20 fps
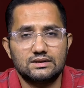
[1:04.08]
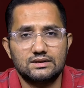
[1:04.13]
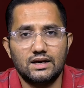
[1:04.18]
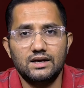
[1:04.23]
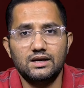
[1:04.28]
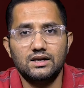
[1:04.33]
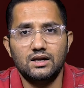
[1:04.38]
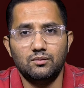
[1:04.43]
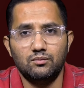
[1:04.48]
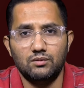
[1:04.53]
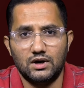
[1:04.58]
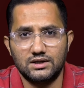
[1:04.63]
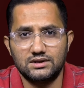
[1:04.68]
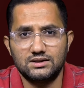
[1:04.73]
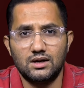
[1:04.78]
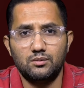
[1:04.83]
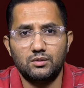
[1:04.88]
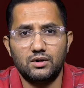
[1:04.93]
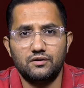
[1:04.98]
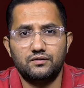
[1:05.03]
సైన్యం
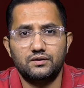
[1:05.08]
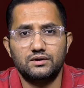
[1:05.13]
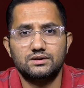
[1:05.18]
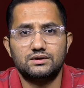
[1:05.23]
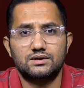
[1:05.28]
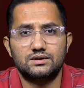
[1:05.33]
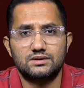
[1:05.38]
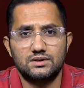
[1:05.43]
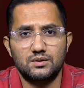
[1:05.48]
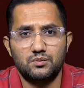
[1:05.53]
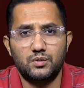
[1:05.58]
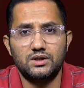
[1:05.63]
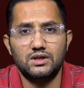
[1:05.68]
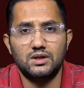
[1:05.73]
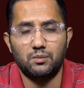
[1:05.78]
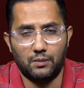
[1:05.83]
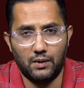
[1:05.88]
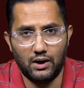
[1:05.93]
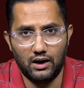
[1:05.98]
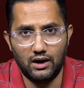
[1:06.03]
అస్సాం రైఫిల్స్
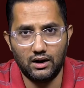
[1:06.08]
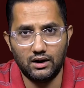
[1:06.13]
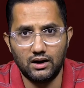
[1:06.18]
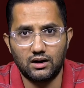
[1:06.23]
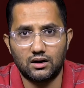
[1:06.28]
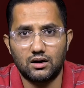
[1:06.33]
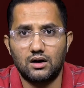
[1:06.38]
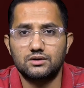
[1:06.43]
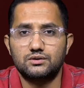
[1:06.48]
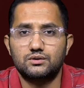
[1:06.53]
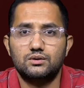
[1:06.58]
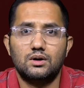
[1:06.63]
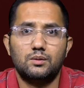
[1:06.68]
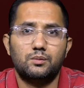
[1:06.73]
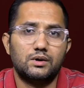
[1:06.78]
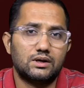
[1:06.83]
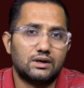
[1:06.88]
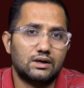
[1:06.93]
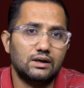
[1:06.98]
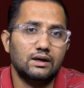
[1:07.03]
సిబ్బంది పహారా
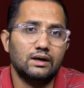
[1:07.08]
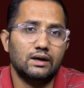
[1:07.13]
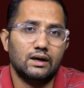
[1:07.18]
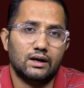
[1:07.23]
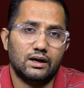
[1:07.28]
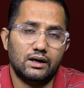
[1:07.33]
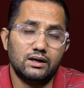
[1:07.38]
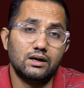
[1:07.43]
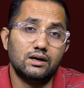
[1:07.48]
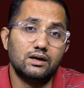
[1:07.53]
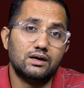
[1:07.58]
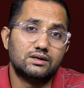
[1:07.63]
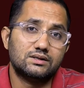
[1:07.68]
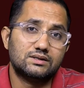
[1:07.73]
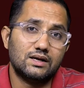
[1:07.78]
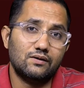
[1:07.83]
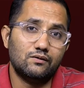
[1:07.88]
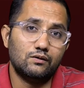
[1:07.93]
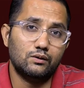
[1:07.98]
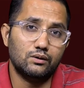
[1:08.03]
కాస్తున్నప్పటికీ ఇంటర్నెట్
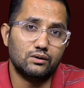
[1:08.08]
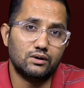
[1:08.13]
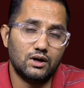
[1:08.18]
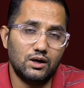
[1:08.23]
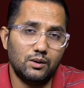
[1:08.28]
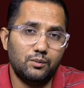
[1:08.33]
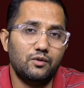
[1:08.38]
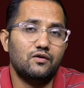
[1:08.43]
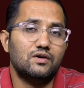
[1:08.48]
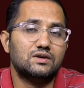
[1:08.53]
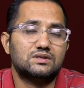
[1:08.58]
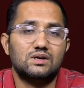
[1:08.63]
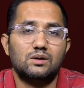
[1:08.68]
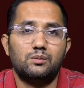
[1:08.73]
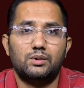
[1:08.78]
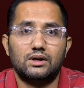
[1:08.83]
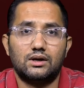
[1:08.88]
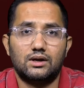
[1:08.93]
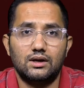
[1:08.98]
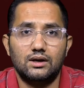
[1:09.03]
సేవలను
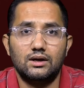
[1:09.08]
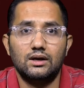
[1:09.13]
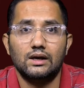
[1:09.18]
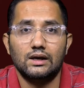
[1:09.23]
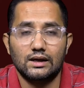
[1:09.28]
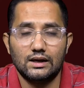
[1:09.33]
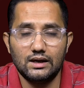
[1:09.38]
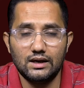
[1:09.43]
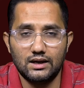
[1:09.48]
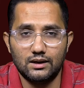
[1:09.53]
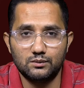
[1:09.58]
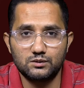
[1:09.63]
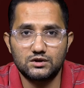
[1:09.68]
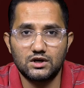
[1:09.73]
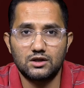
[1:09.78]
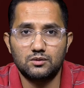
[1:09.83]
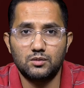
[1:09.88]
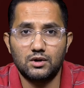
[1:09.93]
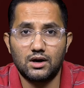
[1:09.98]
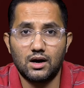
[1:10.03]
నిలిపివేసినప్పటికీ ఈ
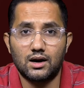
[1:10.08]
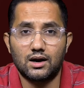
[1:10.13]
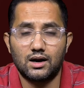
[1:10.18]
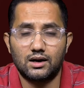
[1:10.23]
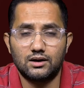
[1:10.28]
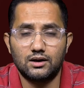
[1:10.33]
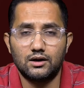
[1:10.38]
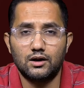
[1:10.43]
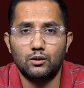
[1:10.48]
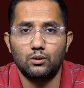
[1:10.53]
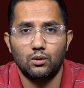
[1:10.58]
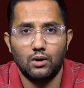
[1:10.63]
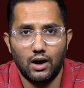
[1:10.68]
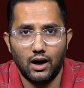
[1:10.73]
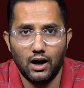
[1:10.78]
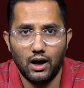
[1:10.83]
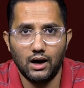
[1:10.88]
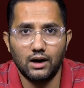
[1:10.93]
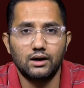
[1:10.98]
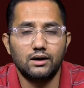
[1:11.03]
హింసాత్మక ఘటనలు
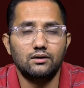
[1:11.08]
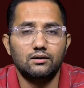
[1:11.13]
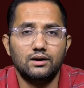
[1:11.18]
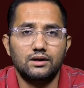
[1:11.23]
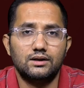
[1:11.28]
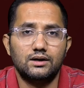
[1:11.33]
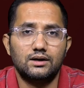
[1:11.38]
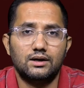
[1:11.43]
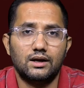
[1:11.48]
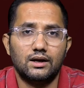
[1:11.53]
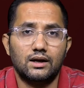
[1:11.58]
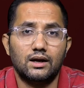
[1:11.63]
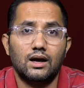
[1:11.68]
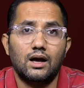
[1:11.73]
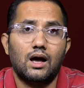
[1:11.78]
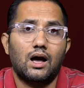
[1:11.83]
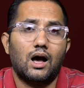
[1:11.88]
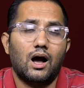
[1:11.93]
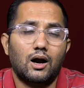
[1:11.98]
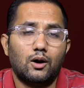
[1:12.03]
ఆగడం లేదంటే
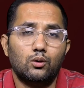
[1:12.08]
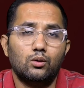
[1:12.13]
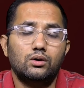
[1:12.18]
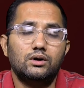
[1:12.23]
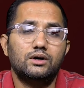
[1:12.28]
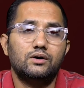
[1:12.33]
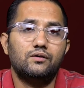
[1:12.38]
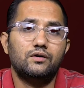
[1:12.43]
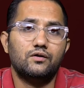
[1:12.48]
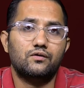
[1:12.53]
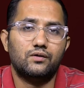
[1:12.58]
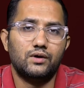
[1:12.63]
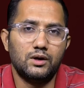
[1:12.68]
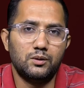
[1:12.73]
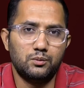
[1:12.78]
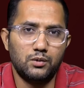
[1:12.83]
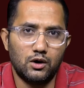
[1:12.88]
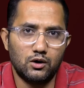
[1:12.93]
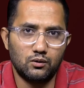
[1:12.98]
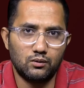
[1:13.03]
అక్కడ ఉన్నటువంటి
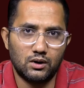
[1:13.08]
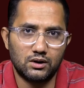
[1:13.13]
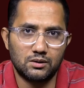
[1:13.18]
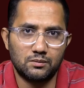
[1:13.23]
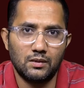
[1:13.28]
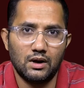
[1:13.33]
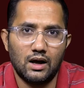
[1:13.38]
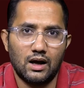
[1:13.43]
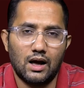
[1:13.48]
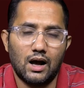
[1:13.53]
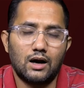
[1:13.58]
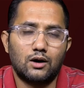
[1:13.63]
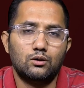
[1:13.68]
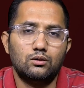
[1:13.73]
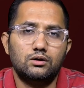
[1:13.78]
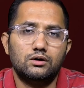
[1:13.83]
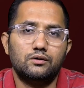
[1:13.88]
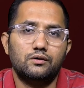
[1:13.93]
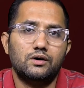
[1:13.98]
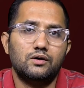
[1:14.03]
వేర్పాటువాదం అక్కడ
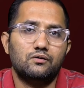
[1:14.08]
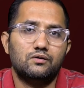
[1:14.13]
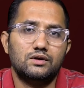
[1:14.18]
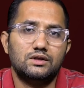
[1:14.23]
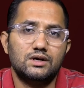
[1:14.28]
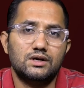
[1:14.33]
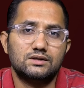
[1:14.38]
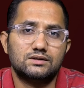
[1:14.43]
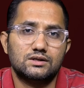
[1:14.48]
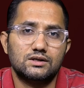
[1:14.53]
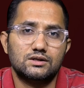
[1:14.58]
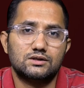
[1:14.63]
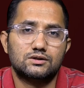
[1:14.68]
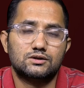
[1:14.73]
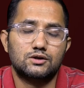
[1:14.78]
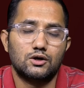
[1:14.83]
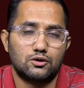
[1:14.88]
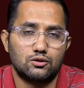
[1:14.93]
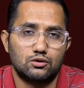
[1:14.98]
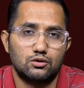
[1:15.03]
ఉన్నటువంటి విదేశీ
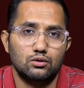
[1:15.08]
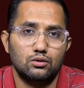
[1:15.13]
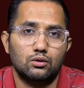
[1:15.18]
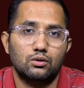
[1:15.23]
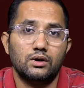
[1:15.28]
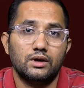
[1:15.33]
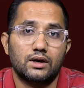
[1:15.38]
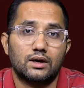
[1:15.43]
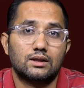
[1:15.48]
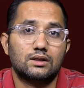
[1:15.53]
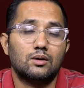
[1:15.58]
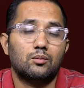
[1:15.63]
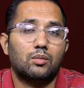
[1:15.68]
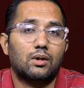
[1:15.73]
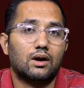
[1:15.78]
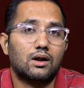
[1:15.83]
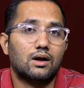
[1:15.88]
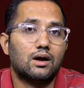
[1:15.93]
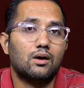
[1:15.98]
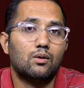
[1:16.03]
శక్తులు ఎంత
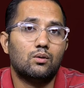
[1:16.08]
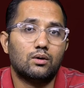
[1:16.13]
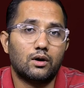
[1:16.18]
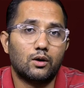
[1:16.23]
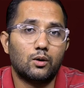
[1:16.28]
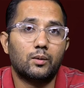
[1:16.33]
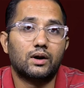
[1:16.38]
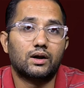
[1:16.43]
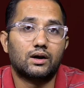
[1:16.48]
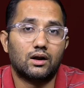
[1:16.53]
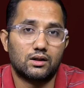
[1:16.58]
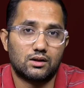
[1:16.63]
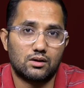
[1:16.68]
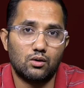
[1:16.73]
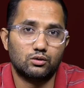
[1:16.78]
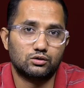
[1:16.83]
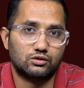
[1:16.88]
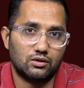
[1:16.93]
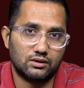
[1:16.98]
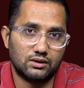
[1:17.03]
బలంగా ఉన్నాయో మనకు
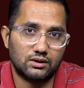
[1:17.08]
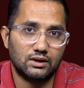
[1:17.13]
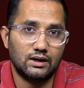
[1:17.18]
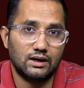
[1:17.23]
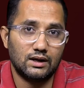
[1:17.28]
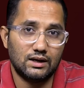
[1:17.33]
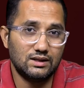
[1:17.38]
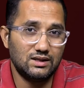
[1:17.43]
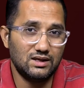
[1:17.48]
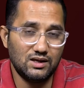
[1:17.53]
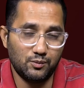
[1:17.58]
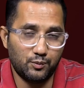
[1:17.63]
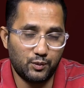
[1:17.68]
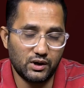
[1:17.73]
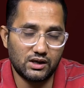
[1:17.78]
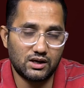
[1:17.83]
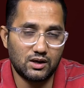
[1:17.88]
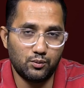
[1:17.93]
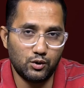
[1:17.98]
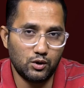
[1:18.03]
అర్థమవుతోంది ఇది
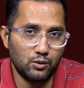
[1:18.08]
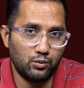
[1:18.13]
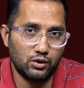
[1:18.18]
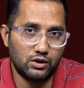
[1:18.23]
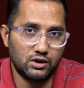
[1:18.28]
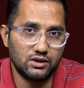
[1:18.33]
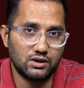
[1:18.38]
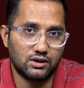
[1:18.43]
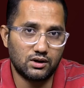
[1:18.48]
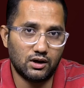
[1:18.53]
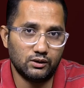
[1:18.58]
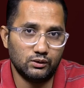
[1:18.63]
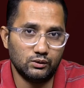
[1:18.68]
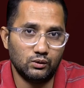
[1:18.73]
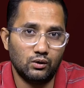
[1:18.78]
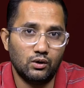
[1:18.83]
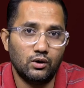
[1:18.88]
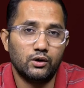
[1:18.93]
ఇప్పటికిప్పుడు పుట్టింది కాదు